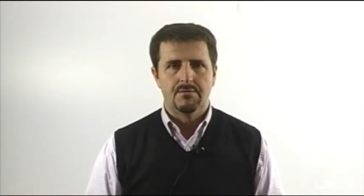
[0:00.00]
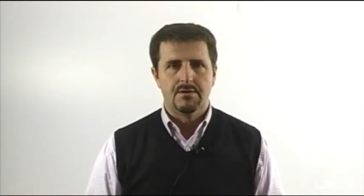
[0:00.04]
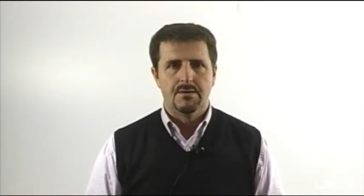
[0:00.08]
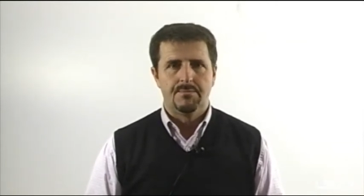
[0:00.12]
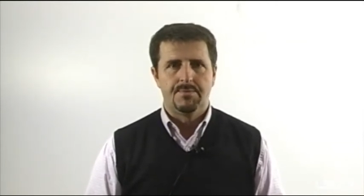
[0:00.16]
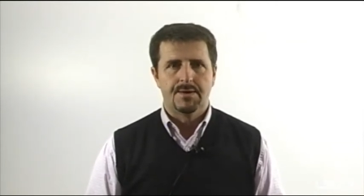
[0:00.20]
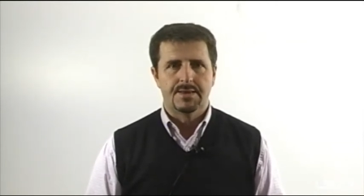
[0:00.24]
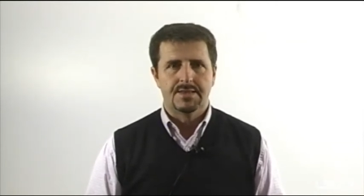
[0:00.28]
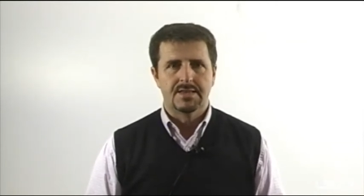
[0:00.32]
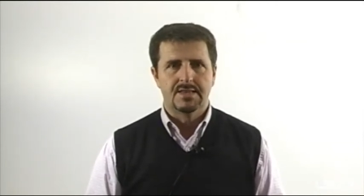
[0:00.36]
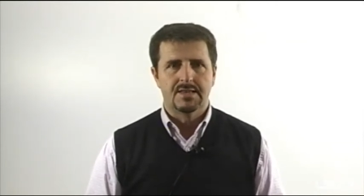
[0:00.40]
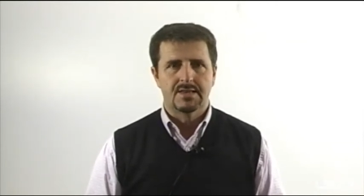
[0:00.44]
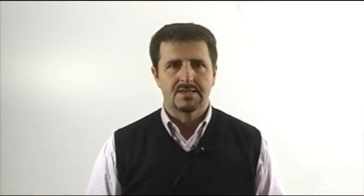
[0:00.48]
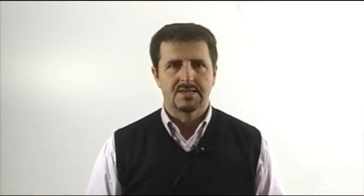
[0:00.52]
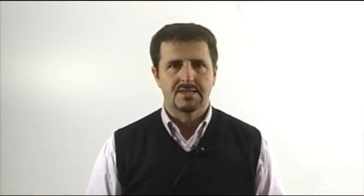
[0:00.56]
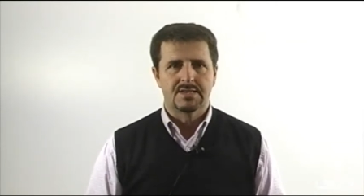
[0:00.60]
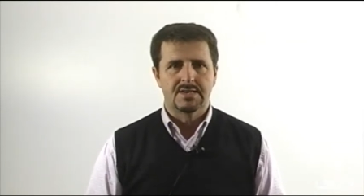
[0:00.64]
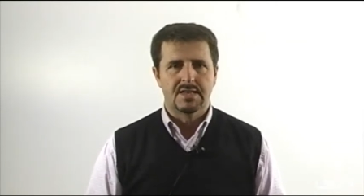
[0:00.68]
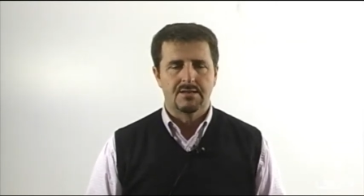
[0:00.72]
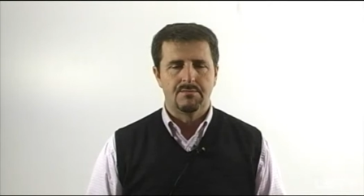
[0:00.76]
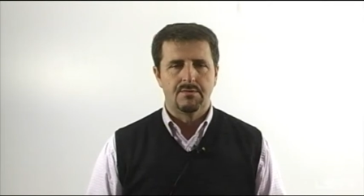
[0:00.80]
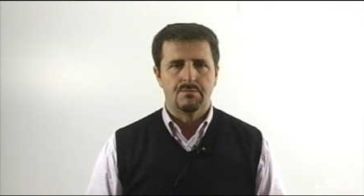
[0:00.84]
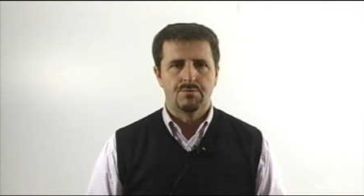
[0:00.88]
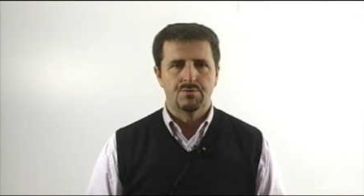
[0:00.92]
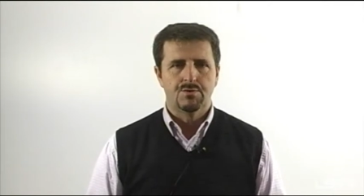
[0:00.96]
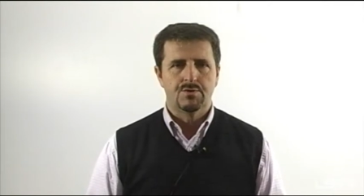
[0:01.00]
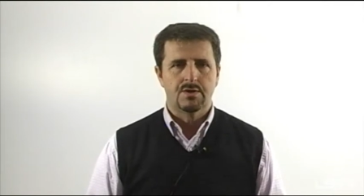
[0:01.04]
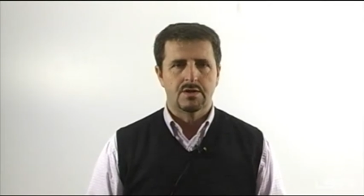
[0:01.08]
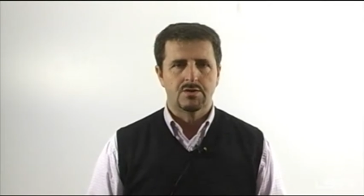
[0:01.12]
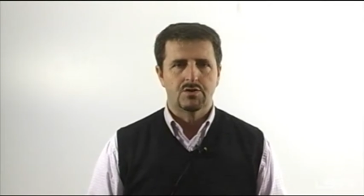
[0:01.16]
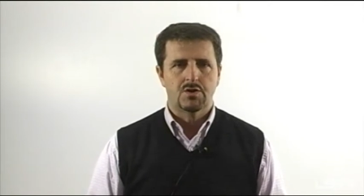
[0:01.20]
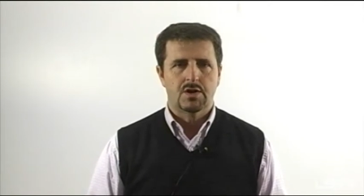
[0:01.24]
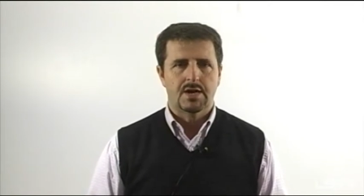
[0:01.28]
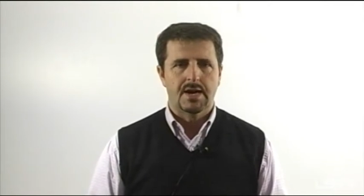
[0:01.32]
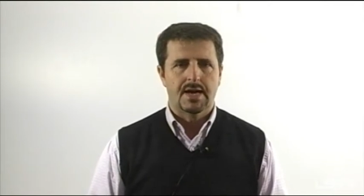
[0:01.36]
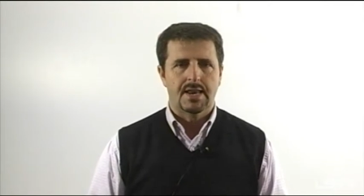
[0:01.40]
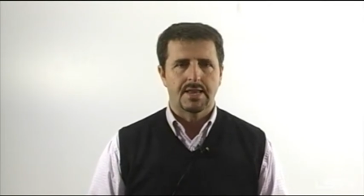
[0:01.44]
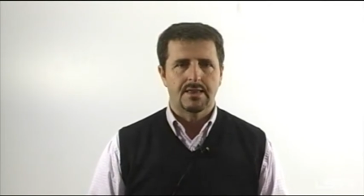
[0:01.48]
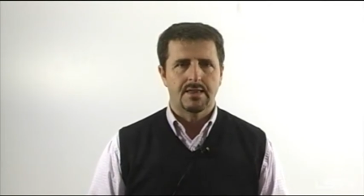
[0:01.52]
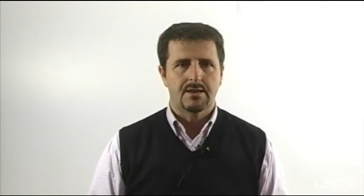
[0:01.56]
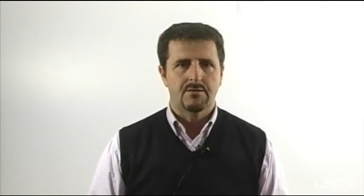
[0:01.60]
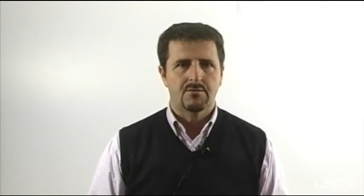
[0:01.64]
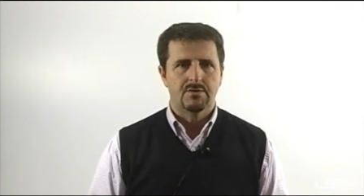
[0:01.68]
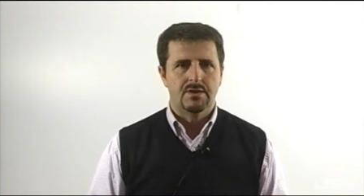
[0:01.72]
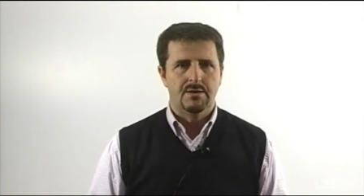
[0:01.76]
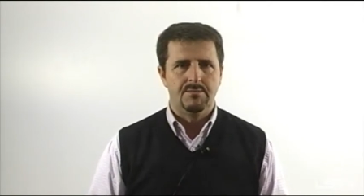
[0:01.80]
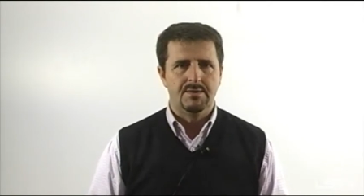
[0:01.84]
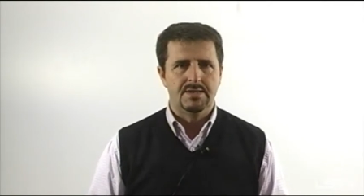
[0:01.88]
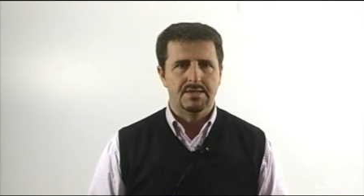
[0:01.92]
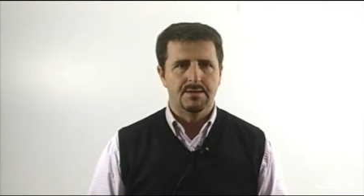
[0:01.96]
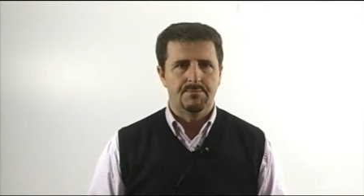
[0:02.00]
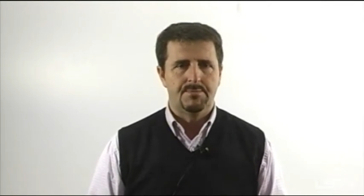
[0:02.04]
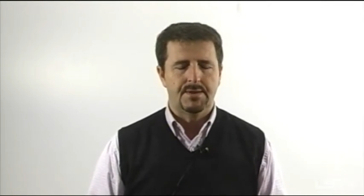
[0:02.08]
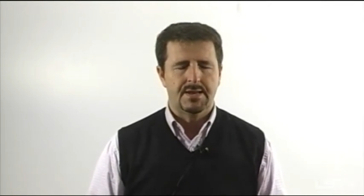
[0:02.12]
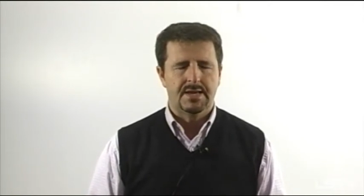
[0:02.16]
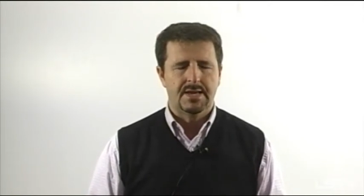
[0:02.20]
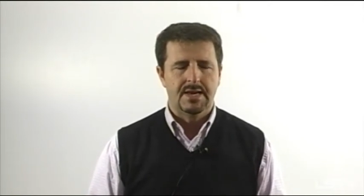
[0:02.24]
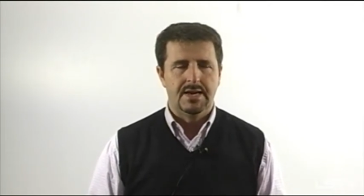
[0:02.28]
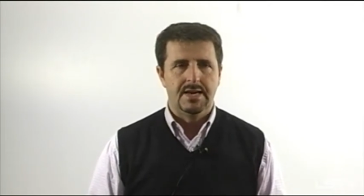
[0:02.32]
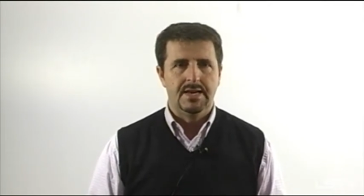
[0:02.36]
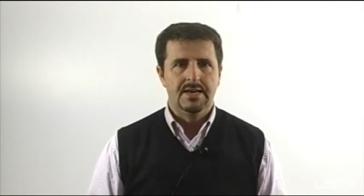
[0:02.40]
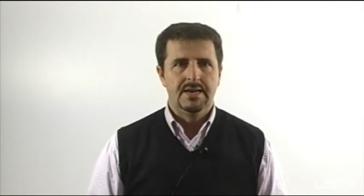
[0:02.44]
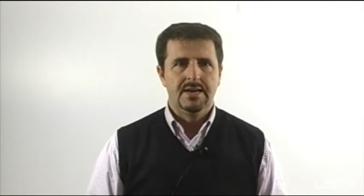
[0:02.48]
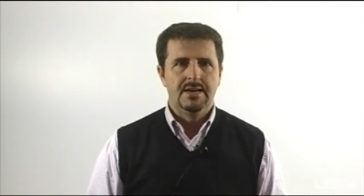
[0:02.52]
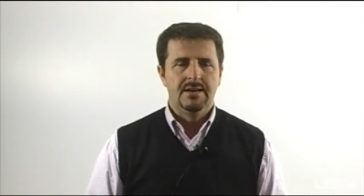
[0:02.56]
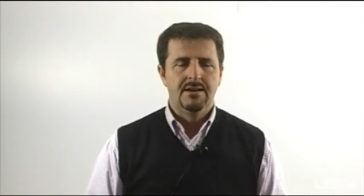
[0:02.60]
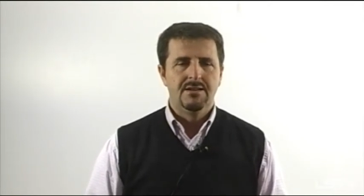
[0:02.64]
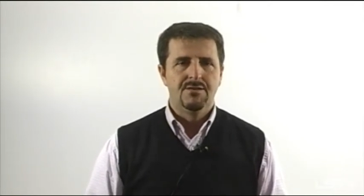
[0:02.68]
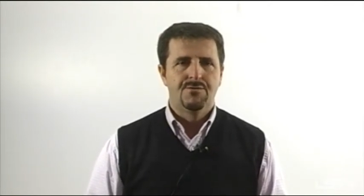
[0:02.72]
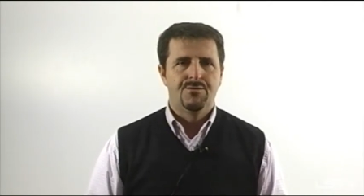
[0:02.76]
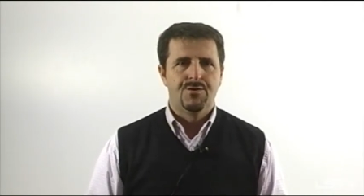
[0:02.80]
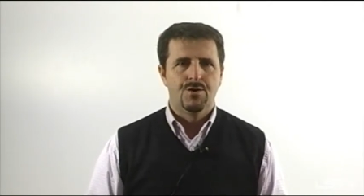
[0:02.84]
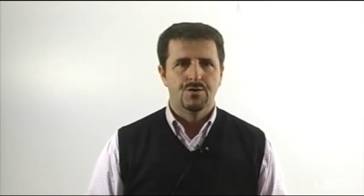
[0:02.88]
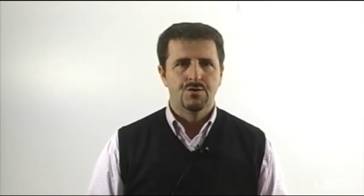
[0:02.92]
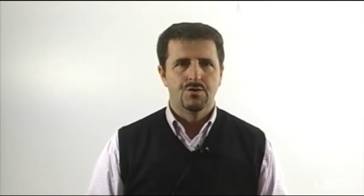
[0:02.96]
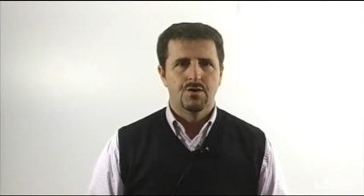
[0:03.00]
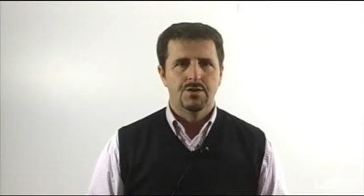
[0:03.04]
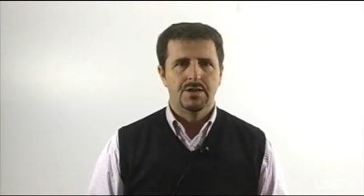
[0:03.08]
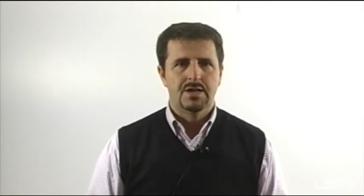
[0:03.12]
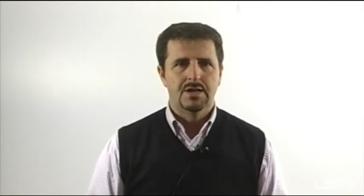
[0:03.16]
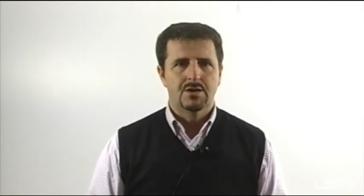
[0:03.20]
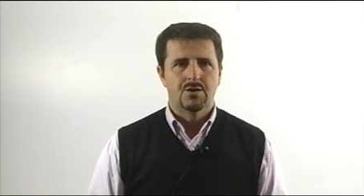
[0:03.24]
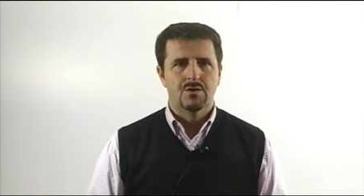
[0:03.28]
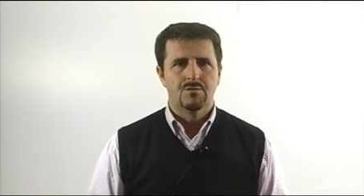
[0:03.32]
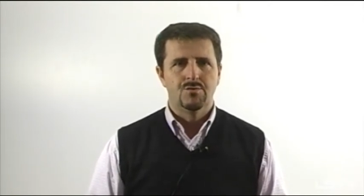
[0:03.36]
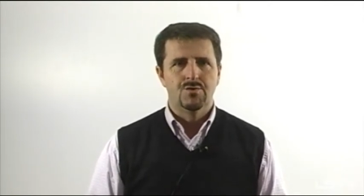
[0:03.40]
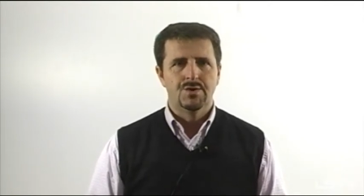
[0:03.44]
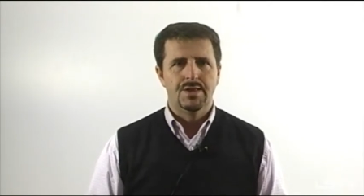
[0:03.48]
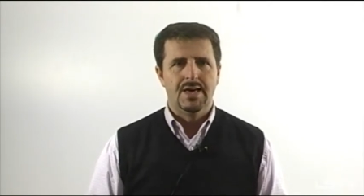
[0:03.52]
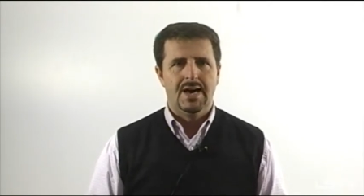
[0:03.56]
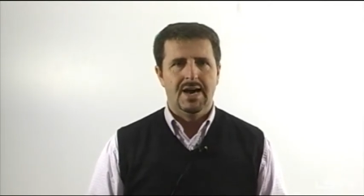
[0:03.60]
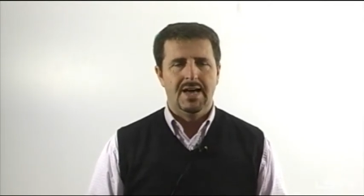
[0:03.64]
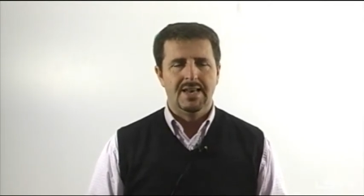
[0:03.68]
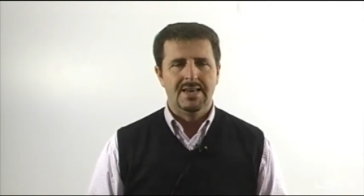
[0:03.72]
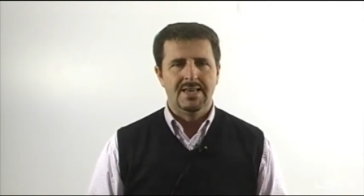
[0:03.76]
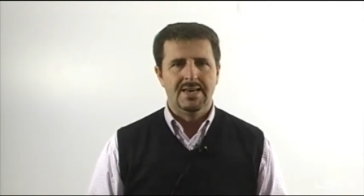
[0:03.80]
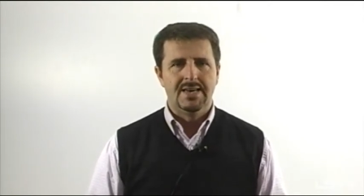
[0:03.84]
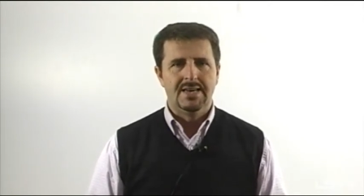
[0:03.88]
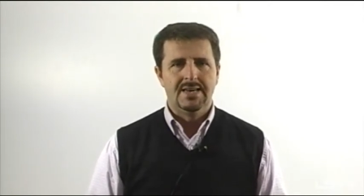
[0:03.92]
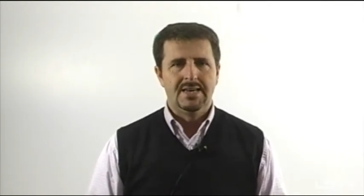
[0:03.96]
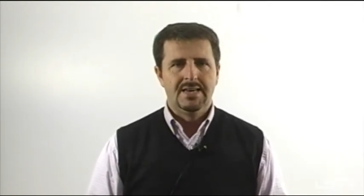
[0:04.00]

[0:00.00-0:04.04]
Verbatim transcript: la partita si sarebbe potuta giocare tranquillamente perché il fondo del comunale